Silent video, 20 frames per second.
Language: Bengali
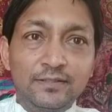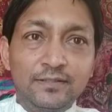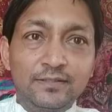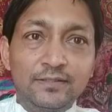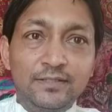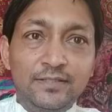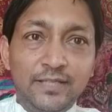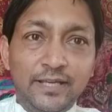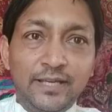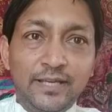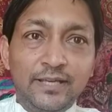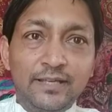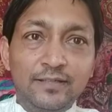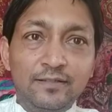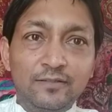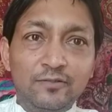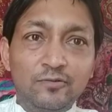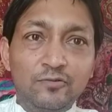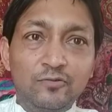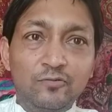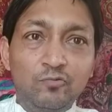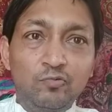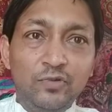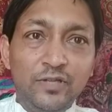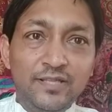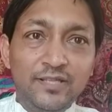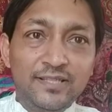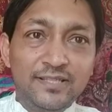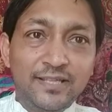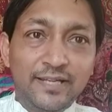যে
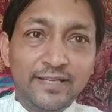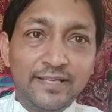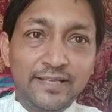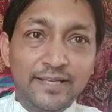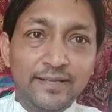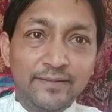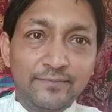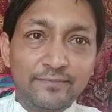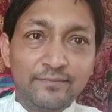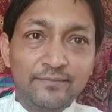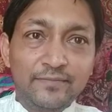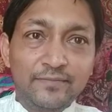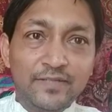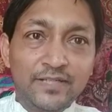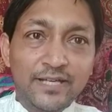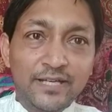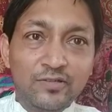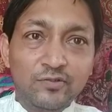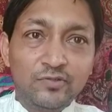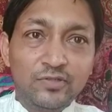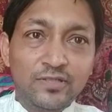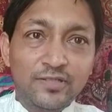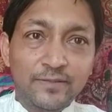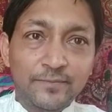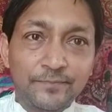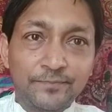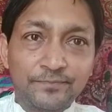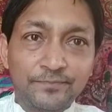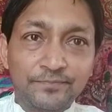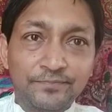উনিশ তারিখে শেষ হচ্ছে
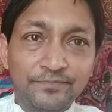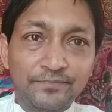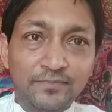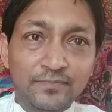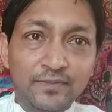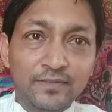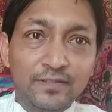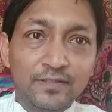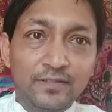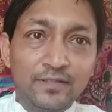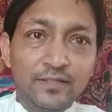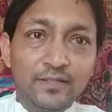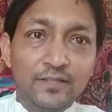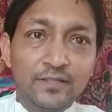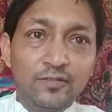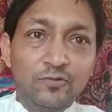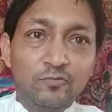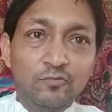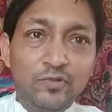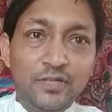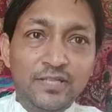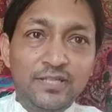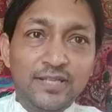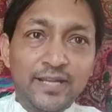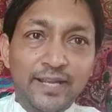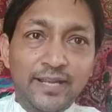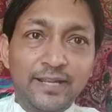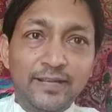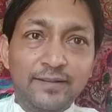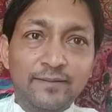
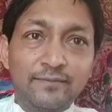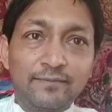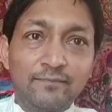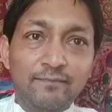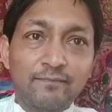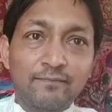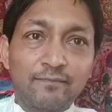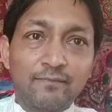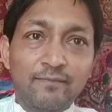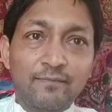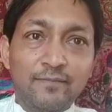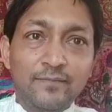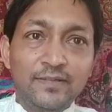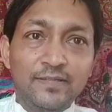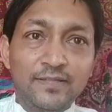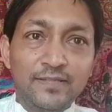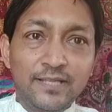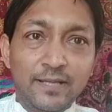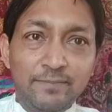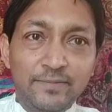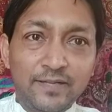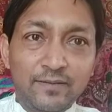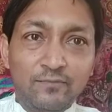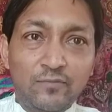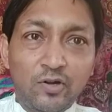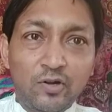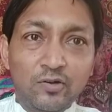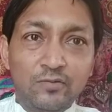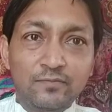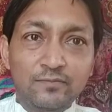উনিশে
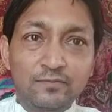সেপ্টেম্বর